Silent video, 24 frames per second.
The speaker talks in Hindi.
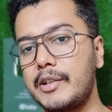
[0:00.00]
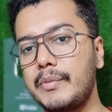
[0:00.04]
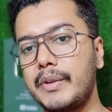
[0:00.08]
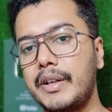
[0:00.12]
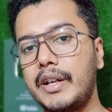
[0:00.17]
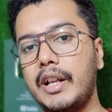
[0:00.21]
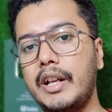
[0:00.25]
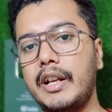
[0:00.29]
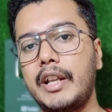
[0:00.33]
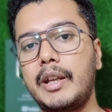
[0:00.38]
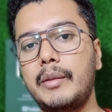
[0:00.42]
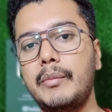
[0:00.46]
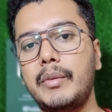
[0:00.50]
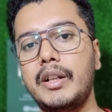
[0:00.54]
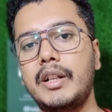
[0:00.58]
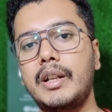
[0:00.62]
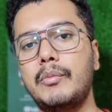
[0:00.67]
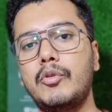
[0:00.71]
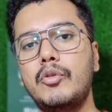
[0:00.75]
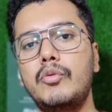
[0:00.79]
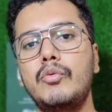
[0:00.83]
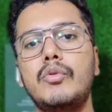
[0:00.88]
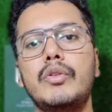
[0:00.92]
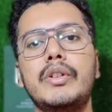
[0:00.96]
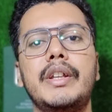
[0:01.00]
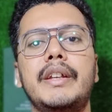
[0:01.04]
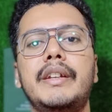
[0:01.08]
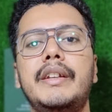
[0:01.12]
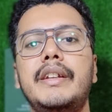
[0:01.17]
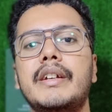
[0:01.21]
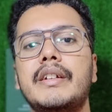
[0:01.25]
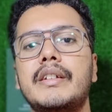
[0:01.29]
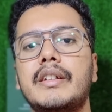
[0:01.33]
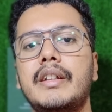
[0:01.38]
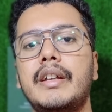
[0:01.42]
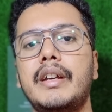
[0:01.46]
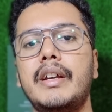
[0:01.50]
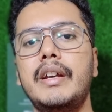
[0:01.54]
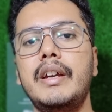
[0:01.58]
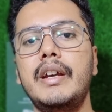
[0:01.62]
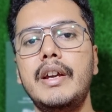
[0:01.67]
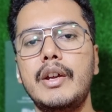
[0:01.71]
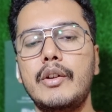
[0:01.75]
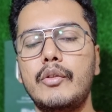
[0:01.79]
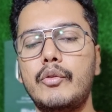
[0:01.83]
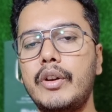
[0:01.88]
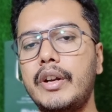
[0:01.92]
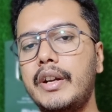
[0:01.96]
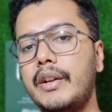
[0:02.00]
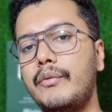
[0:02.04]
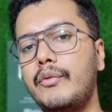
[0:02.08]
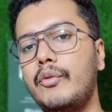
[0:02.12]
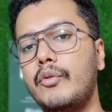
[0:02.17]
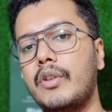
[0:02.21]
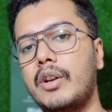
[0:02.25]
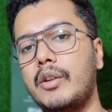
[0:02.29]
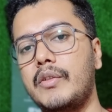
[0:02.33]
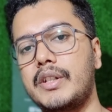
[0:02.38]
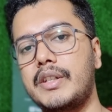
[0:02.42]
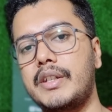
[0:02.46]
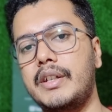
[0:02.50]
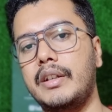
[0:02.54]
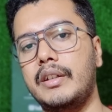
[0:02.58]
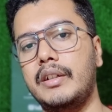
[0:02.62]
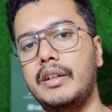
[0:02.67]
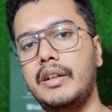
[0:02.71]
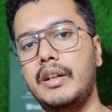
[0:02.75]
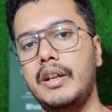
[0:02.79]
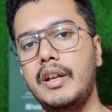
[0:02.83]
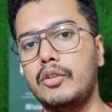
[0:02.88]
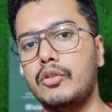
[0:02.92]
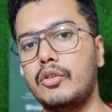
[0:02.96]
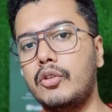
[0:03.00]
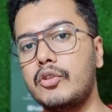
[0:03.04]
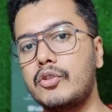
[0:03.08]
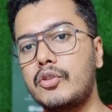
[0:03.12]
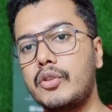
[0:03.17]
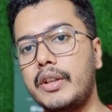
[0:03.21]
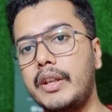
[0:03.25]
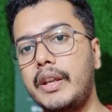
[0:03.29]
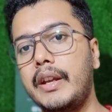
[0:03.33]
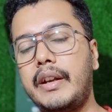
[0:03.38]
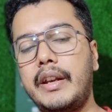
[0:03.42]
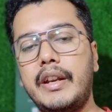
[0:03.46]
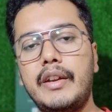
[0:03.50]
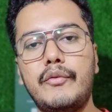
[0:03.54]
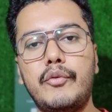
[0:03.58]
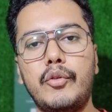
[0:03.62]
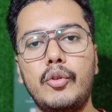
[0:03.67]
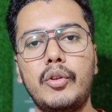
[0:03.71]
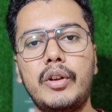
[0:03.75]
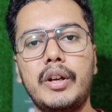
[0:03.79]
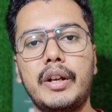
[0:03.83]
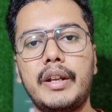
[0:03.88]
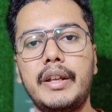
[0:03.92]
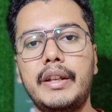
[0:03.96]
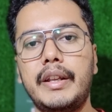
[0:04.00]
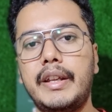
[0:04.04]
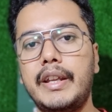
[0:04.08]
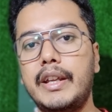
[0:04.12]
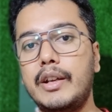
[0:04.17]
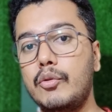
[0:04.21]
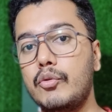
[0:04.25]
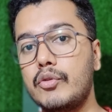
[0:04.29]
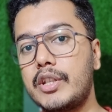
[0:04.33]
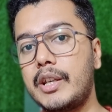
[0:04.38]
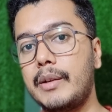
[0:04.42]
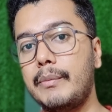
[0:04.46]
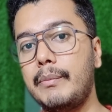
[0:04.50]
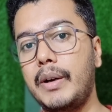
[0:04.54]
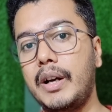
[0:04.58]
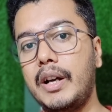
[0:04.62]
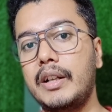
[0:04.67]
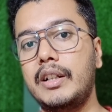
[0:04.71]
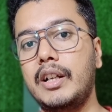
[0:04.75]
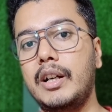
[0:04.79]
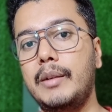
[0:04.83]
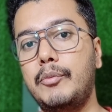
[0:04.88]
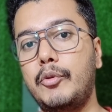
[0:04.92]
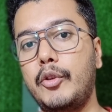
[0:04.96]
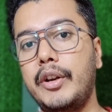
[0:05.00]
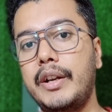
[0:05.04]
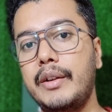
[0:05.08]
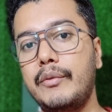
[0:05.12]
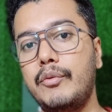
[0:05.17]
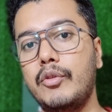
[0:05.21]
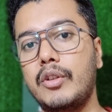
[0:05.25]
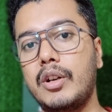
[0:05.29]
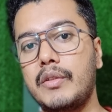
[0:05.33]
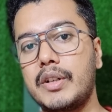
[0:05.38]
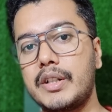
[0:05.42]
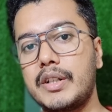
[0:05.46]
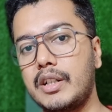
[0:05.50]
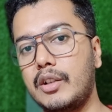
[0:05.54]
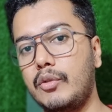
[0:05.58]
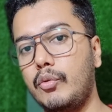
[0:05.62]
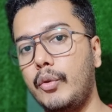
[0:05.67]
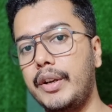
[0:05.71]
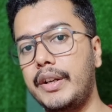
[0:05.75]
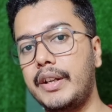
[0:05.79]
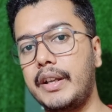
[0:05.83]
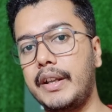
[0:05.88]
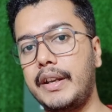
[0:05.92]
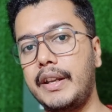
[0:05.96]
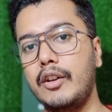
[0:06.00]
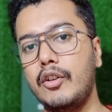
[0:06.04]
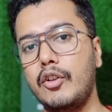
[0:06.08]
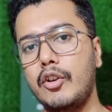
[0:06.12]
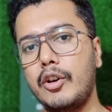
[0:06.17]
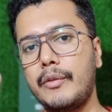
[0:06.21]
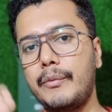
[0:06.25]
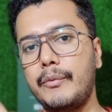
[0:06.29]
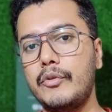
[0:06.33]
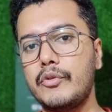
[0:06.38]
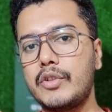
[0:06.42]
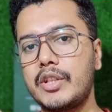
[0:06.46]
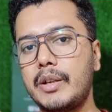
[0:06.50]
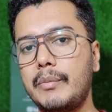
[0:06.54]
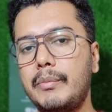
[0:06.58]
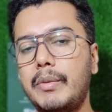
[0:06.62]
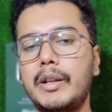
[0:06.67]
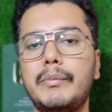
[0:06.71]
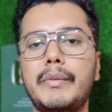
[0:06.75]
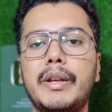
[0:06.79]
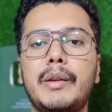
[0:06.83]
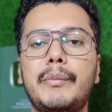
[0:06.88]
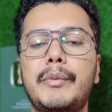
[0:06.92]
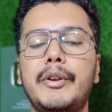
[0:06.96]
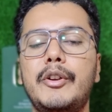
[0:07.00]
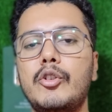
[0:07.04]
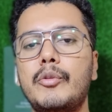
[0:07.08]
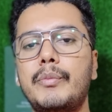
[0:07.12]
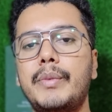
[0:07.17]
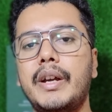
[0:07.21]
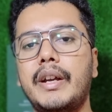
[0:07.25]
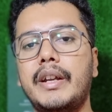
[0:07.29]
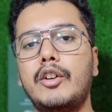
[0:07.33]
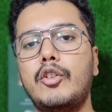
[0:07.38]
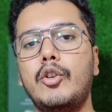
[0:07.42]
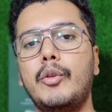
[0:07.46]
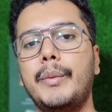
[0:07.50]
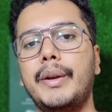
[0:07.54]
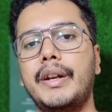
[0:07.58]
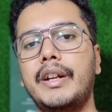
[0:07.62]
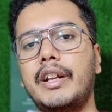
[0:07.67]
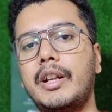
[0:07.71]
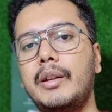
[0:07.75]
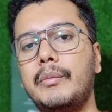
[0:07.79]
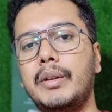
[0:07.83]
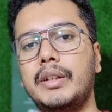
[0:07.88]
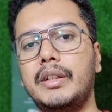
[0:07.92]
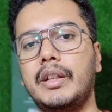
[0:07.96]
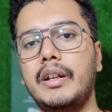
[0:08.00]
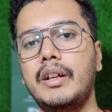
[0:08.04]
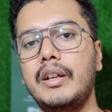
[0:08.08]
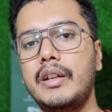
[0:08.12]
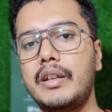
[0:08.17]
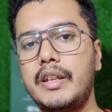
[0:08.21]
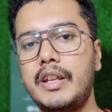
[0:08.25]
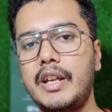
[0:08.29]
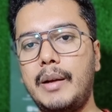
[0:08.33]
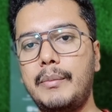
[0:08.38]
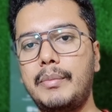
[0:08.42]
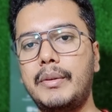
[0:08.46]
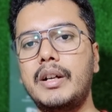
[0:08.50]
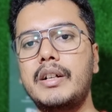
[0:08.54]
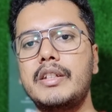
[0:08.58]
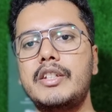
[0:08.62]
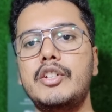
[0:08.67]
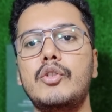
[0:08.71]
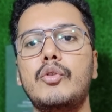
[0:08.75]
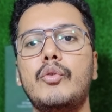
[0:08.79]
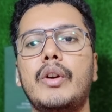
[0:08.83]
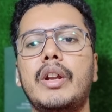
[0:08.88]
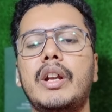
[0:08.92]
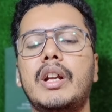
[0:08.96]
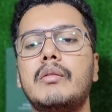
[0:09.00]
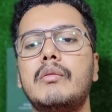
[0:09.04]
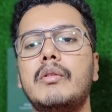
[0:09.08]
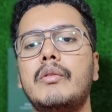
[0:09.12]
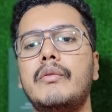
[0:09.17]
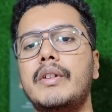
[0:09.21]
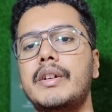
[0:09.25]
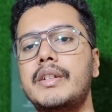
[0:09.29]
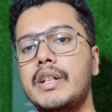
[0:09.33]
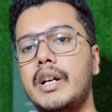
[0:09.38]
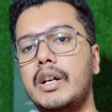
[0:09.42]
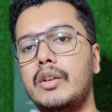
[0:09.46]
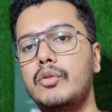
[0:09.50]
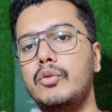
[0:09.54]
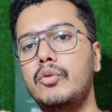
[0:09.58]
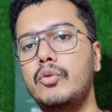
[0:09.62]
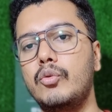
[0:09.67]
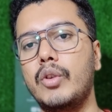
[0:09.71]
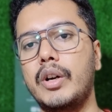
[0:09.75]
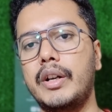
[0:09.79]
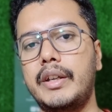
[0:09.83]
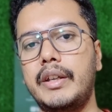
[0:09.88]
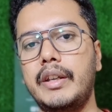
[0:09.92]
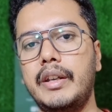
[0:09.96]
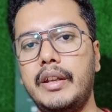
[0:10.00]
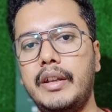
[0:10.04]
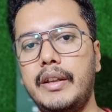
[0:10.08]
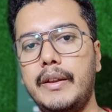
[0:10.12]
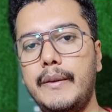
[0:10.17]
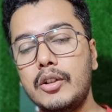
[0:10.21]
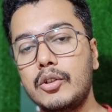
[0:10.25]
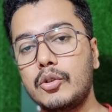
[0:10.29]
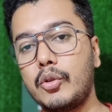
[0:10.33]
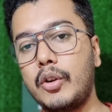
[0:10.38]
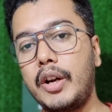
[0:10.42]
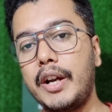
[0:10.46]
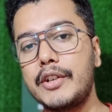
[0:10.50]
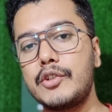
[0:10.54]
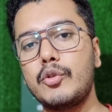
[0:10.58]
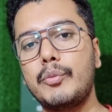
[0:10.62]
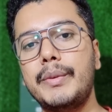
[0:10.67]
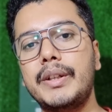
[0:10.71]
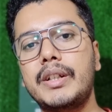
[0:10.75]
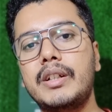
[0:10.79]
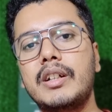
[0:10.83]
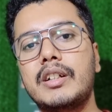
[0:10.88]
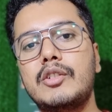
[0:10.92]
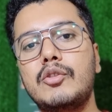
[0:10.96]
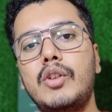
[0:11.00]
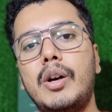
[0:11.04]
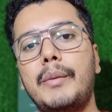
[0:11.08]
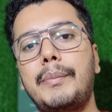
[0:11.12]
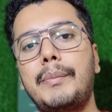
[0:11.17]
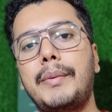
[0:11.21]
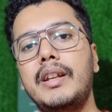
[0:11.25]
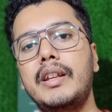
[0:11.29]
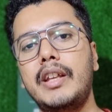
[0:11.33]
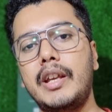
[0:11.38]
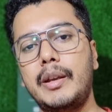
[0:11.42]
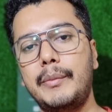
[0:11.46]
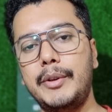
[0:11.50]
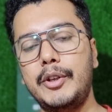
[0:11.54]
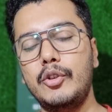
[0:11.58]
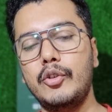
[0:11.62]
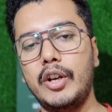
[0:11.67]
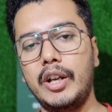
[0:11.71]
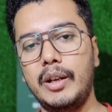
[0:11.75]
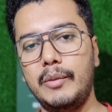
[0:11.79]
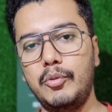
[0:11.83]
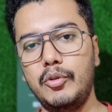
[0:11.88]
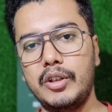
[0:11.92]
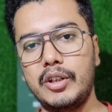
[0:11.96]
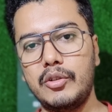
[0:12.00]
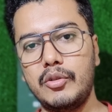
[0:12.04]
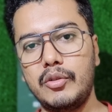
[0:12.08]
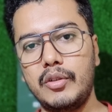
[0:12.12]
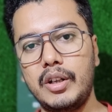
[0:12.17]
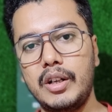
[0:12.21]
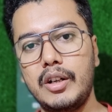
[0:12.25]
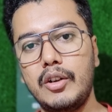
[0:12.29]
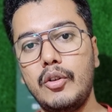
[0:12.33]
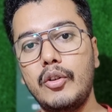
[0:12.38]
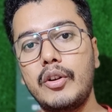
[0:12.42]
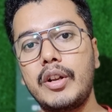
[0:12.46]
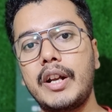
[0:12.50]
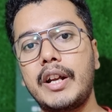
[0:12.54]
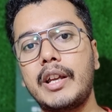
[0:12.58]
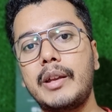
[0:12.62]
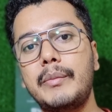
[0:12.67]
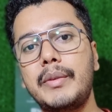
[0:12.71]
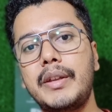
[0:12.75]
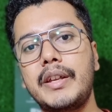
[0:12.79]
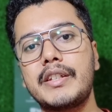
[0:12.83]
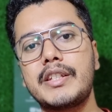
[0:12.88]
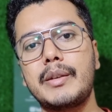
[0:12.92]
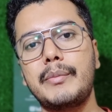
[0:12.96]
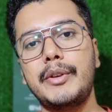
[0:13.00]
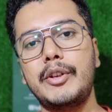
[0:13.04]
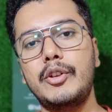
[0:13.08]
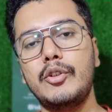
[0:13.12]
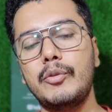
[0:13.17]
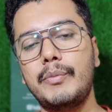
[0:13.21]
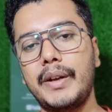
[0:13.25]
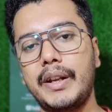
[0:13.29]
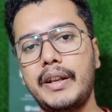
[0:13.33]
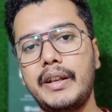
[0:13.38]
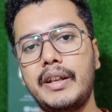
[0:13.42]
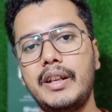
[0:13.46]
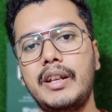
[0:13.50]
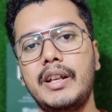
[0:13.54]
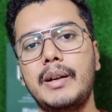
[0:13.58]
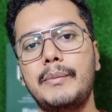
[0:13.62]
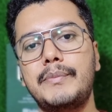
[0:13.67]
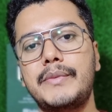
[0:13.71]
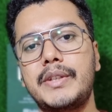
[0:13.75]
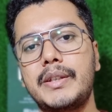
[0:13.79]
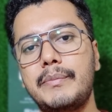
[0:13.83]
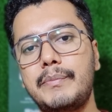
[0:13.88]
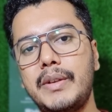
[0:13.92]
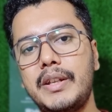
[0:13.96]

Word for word: लिस्ट में डालने के बाद आपको वो दे दिया जाता है ट्वेंटी फोर आवर्स के अंदर तो दोस्तों ये ट्रिक फॉलो करके देखिए उसके बाद आप ट्वेंटी फोर आवर्स तक वेट करिए और उसके बाद मेरी वीडियो पे आके कमेंट करके बताना कि आपका जियो वेलकम ऑफर चालू हुआ कि नहीं तो भाई उम्मीद करता हूँ आपके लिए ये वीडियो हेल्पफुल रहेगा होगा और आगे भी ऐसा वीडियो पाने के लिए आप